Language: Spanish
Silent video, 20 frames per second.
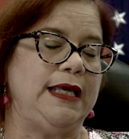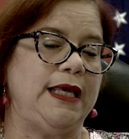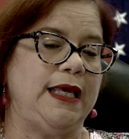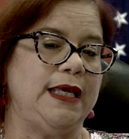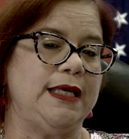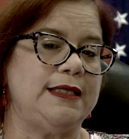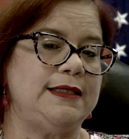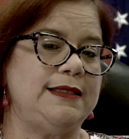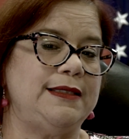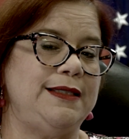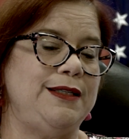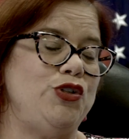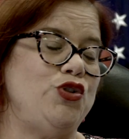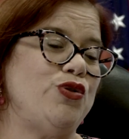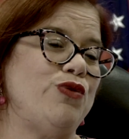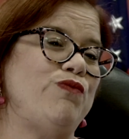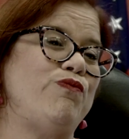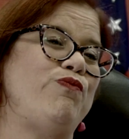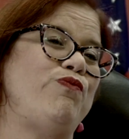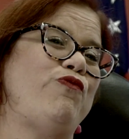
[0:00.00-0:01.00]
que si
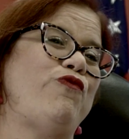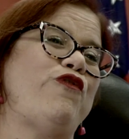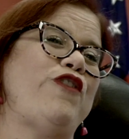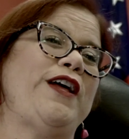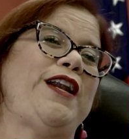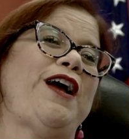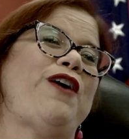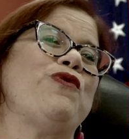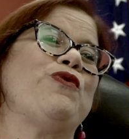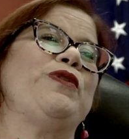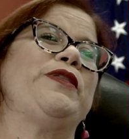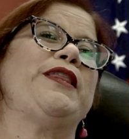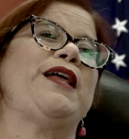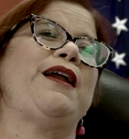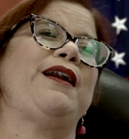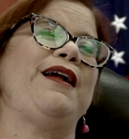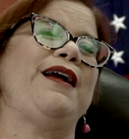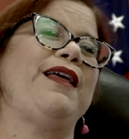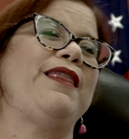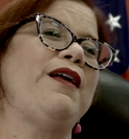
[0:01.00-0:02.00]
yo fuera a
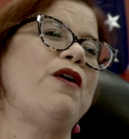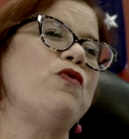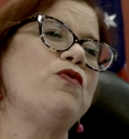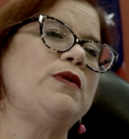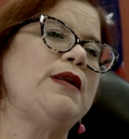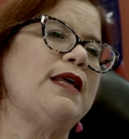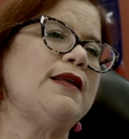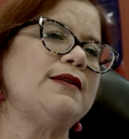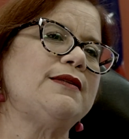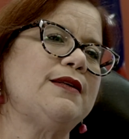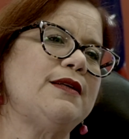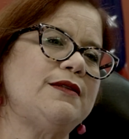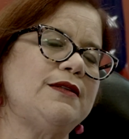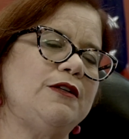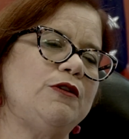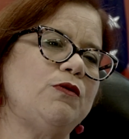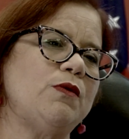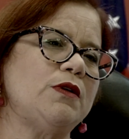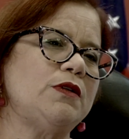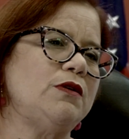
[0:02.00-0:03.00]
contar cada una de esas
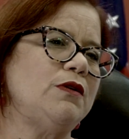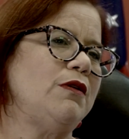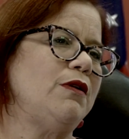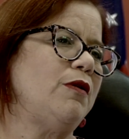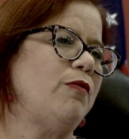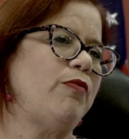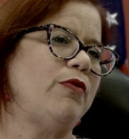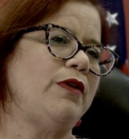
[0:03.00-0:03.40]
situaciones